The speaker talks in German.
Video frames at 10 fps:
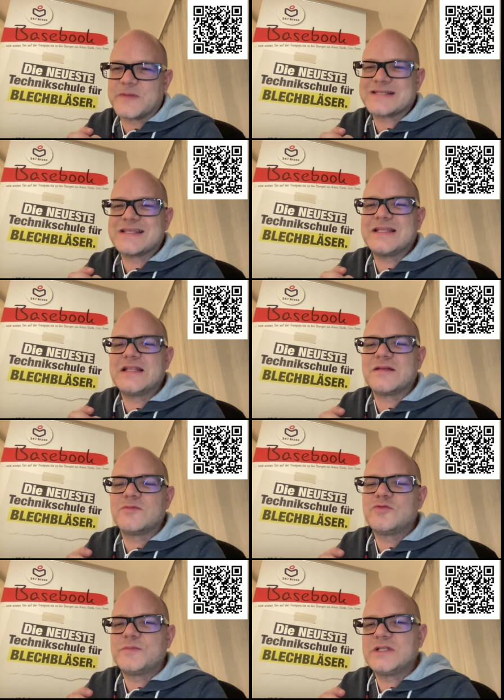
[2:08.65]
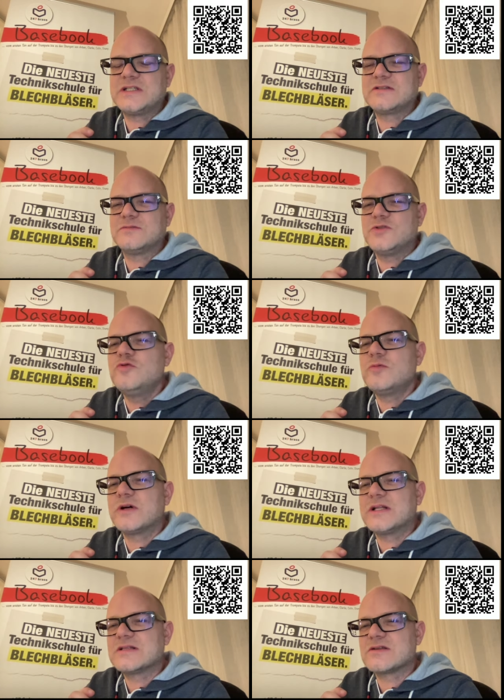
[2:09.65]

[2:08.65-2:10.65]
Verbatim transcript: Es geht nicht unbedingt um die Übungen,